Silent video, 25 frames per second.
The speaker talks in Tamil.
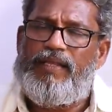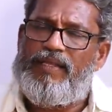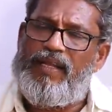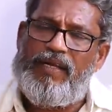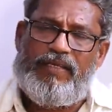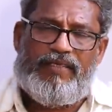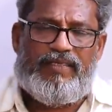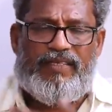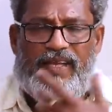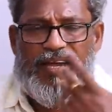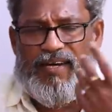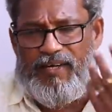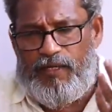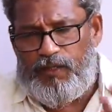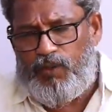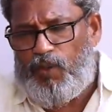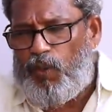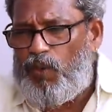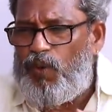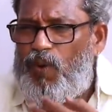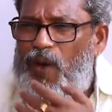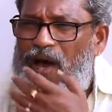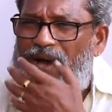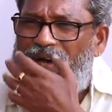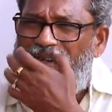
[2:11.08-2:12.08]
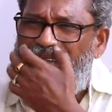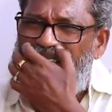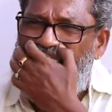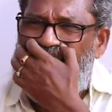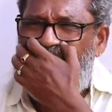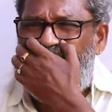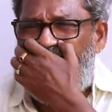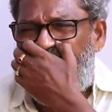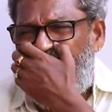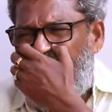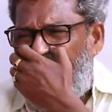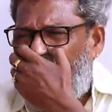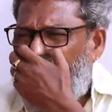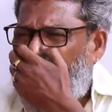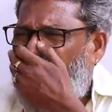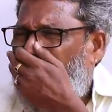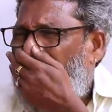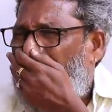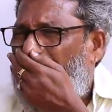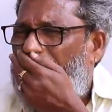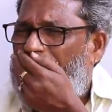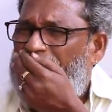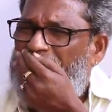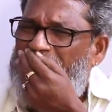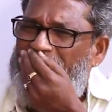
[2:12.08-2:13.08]
தனுஷார்கிட்ட சொல்லுவாங்க தனுஷார் இல்லை
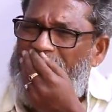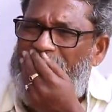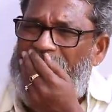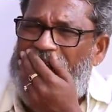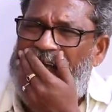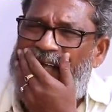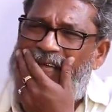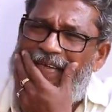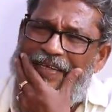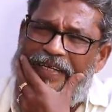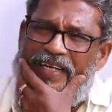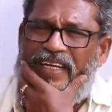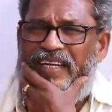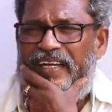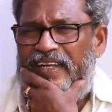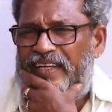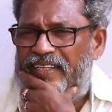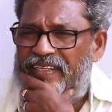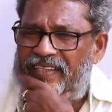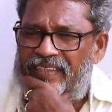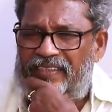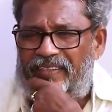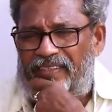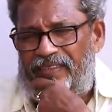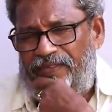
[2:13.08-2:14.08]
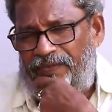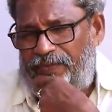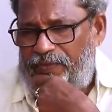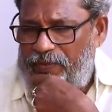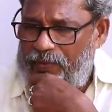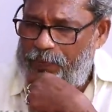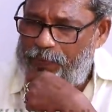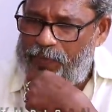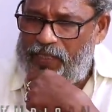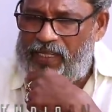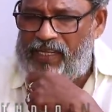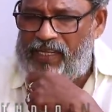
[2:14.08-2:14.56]
இல்லை வேண்டாம் அது நம்ம